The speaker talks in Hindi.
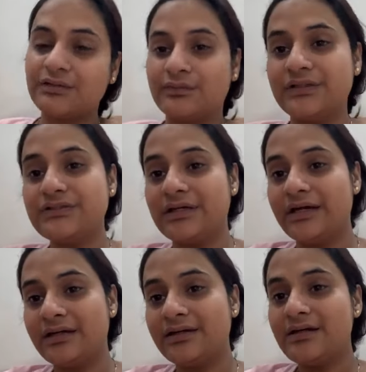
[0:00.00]
तो अच्छा
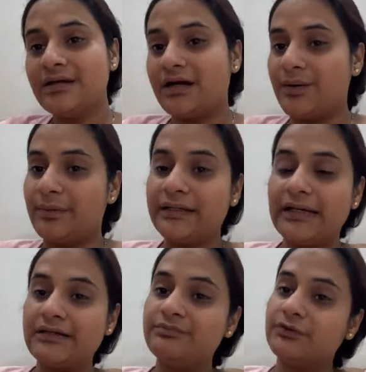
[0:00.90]
है हमारी
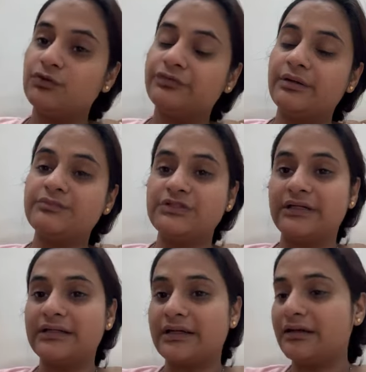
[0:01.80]
लाइफ में दुख है हम
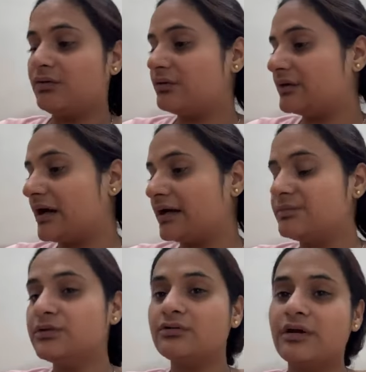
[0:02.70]
झेल रहे हैं और आगे
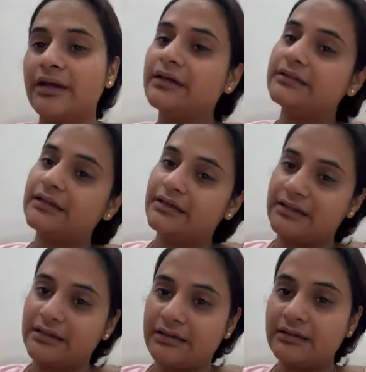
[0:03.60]
भी दुख आएंगे देख
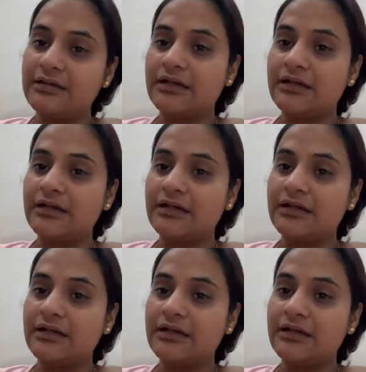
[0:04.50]
लेंगे